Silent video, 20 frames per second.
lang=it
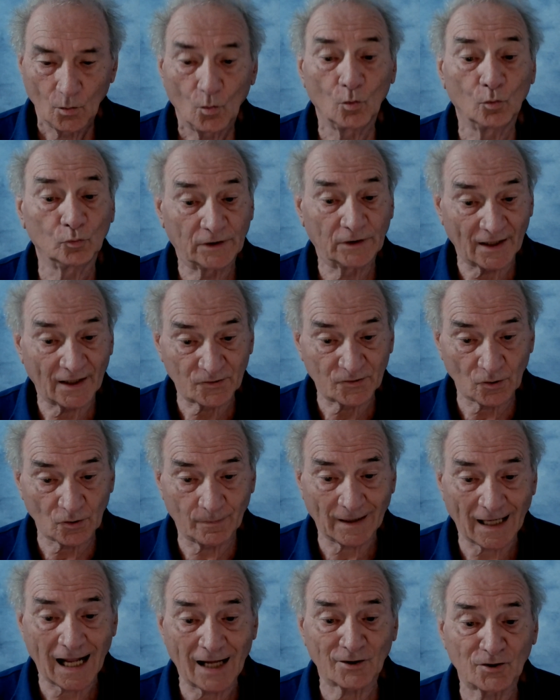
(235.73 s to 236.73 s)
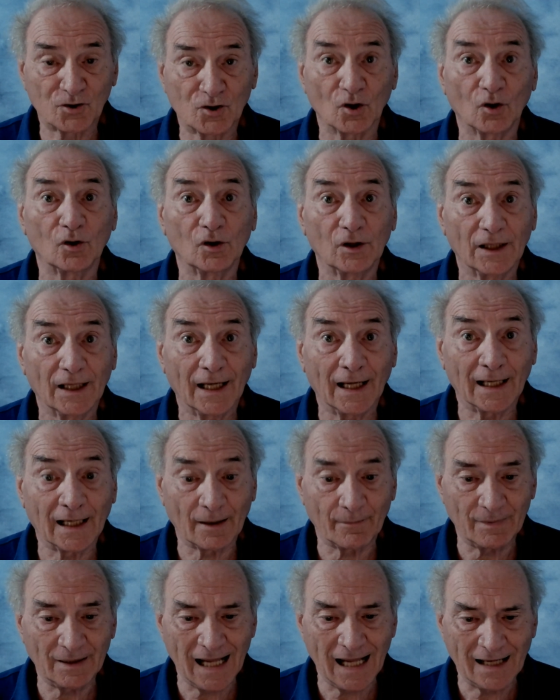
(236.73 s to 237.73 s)
Un terzo braccio è
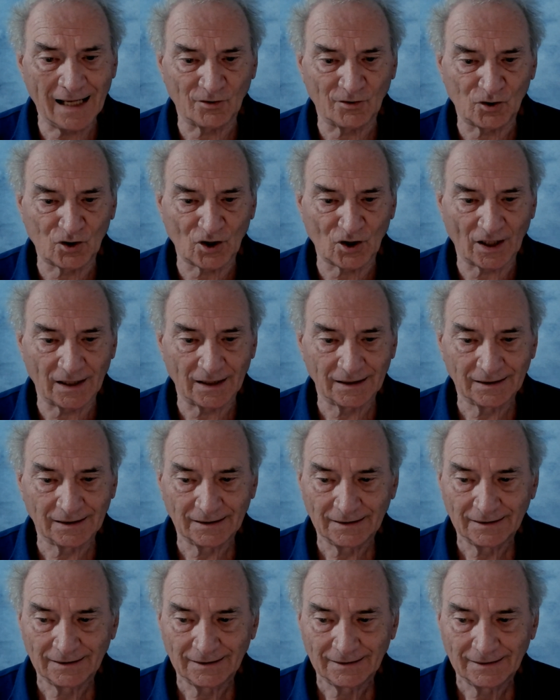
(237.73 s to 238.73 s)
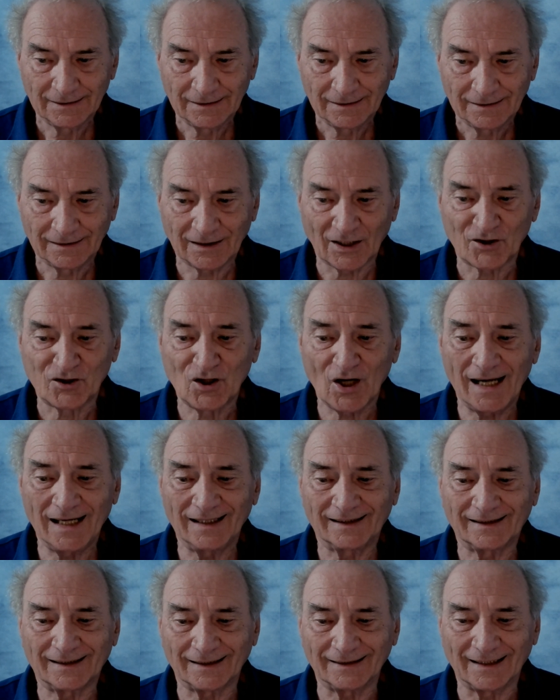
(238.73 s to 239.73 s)
la bilancia, la
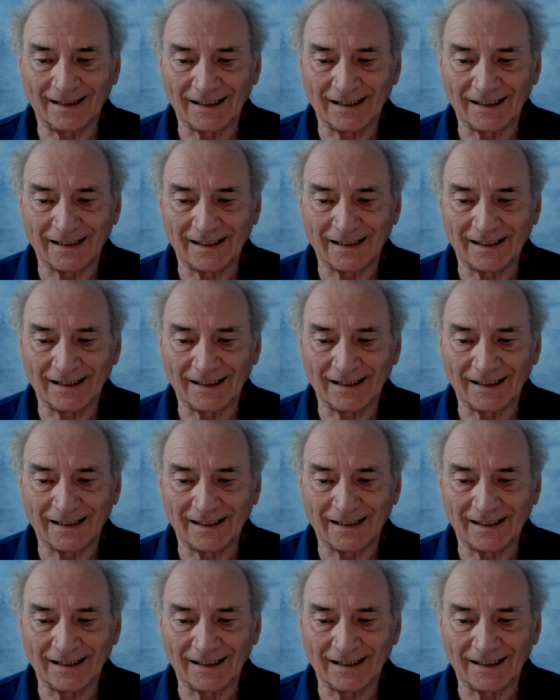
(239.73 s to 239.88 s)
scelta